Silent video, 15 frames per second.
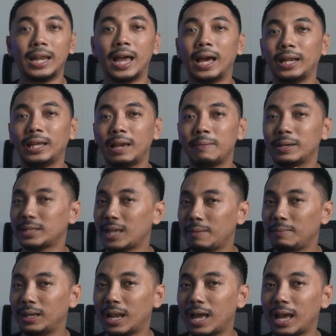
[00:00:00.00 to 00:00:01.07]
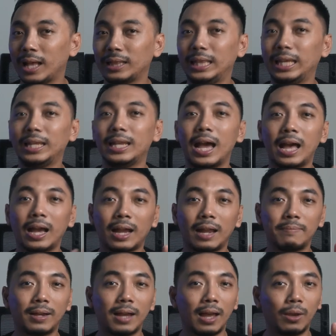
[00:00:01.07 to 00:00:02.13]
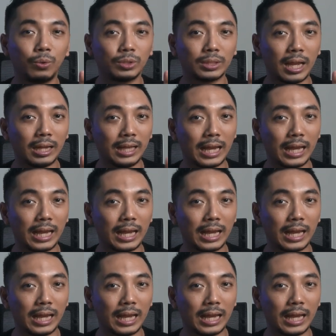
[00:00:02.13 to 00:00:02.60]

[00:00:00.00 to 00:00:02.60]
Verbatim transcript: dari MSI bilang tidak akan menghanguskan